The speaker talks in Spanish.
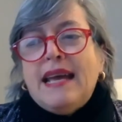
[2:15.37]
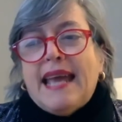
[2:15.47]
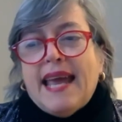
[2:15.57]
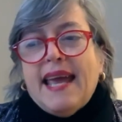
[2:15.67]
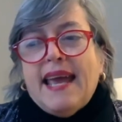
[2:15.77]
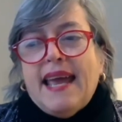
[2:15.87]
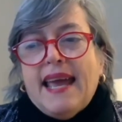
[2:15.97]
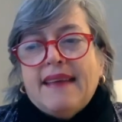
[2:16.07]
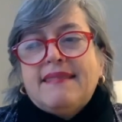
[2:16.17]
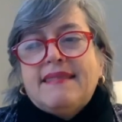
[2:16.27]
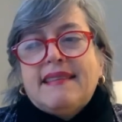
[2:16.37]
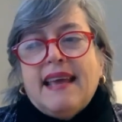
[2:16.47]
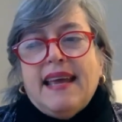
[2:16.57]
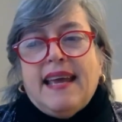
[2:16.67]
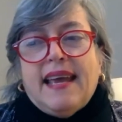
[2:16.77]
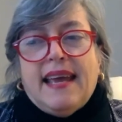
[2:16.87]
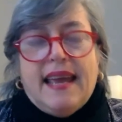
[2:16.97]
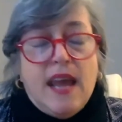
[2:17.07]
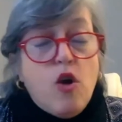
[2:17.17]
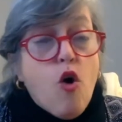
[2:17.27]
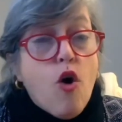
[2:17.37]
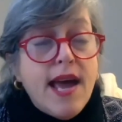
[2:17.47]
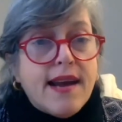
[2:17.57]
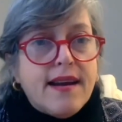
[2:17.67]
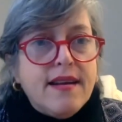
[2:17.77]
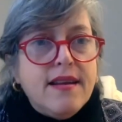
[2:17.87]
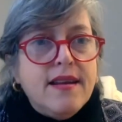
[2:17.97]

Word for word: que es eh, escoger